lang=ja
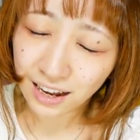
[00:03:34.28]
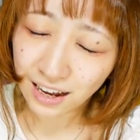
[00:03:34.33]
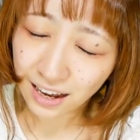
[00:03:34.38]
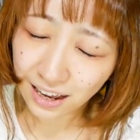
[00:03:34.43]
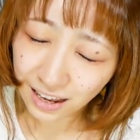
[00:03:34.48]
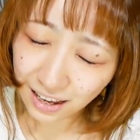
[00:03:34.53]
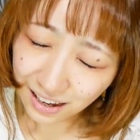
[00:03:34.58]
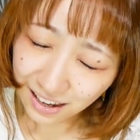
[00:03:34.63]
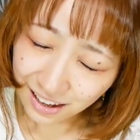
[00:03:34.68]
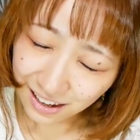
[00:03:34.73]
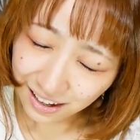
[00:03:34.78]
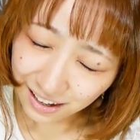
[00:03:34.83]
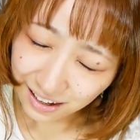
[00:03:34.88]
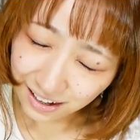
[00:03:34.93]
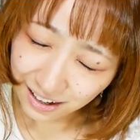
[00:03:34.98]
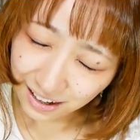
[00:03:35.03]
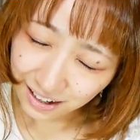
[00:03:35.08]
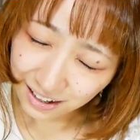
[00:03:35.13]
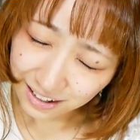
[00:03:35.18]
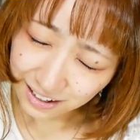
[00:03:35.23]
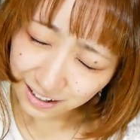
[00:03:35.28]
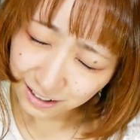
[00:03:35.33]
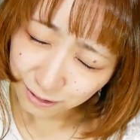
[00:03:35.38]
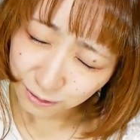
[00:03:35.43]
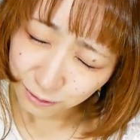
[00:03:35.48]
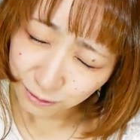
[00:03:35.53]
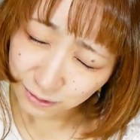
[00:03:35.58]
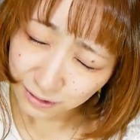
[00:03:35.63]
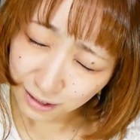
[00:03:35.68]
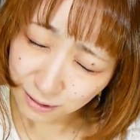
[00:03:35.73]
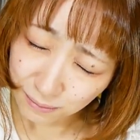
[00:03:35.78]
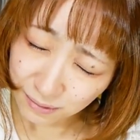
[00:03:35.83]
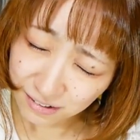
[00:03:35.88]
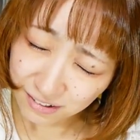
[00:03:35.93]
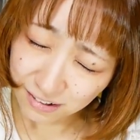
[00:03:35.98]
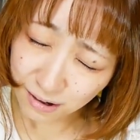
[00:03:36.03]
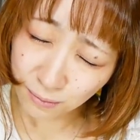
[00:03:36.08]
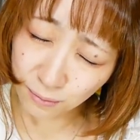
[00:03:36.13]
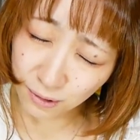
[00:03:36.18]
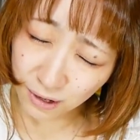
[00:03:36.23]
あ、ありがとうございま
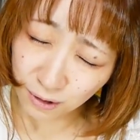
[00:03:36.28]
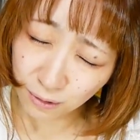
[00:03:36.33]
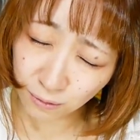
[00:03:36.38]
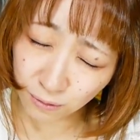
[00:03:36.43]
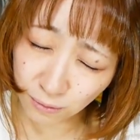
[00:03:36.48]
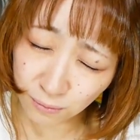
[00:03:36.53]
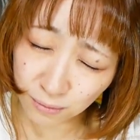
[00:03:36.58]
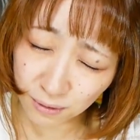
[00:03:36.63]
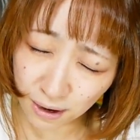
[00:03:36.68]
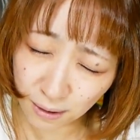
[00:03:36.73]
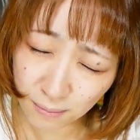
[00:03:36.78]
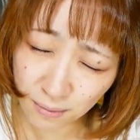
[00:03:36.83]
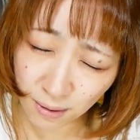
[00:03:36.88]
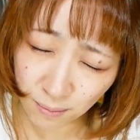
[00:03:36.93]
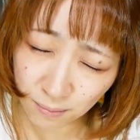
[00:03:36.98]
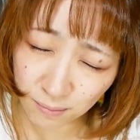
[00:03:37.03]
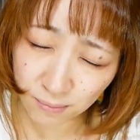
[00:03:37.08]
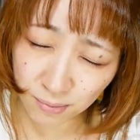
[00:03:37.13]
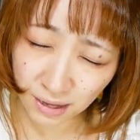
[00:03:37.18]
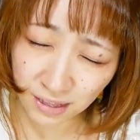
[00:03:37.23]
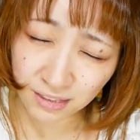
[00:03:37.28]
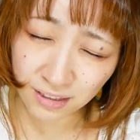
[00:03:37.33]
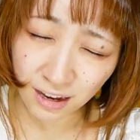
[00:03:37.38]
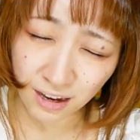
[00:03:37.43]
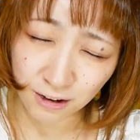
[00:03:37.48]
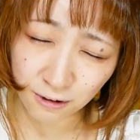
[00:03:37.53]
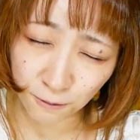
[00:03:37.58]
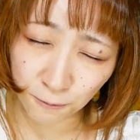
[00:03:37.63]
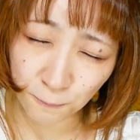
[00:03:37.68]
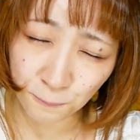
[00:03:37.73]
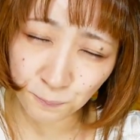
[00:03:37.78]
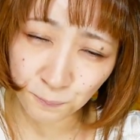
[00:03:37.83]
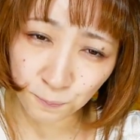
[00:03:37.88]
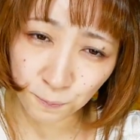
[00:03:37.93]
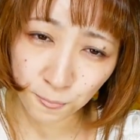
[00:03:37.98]
すしかもねこのプレミアムバンダイの